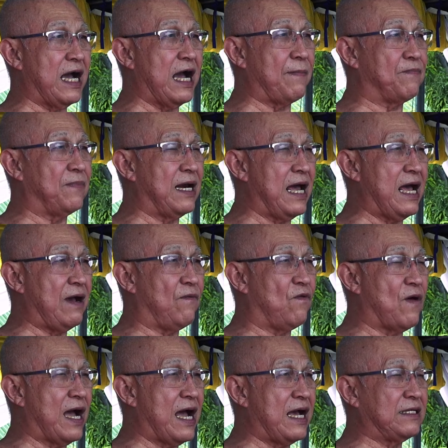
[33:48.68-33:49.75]
กลับละ
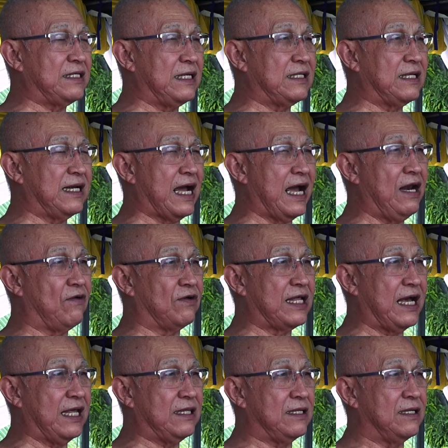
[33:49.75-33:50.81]
วางสิ่งทั้งหลายเหล่า
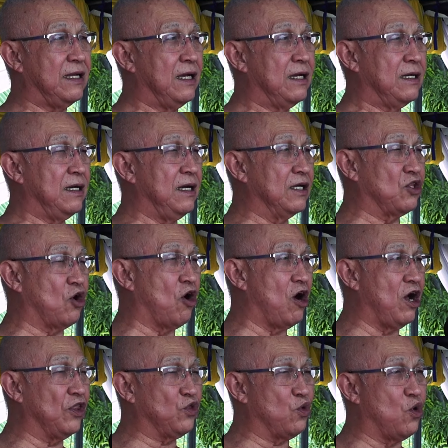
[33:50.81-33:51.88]
นั้นหรือถอ
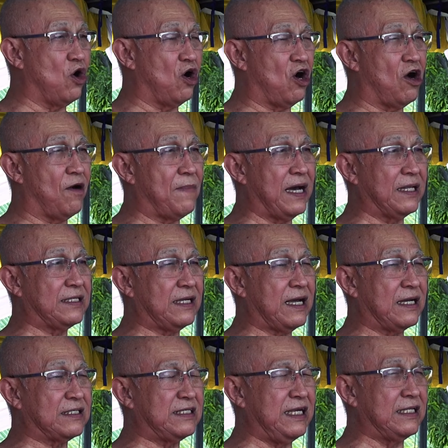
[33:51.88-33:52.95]
นตัวออกมาจา
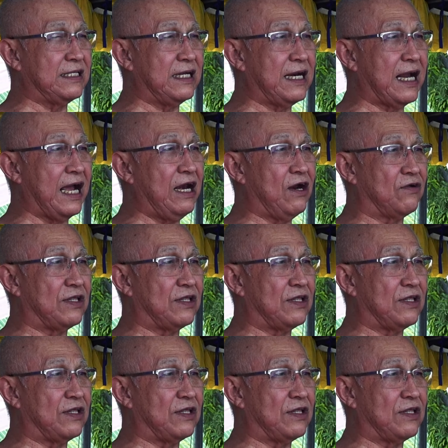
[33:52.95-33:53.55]
กสิ่งทั้งหลายเห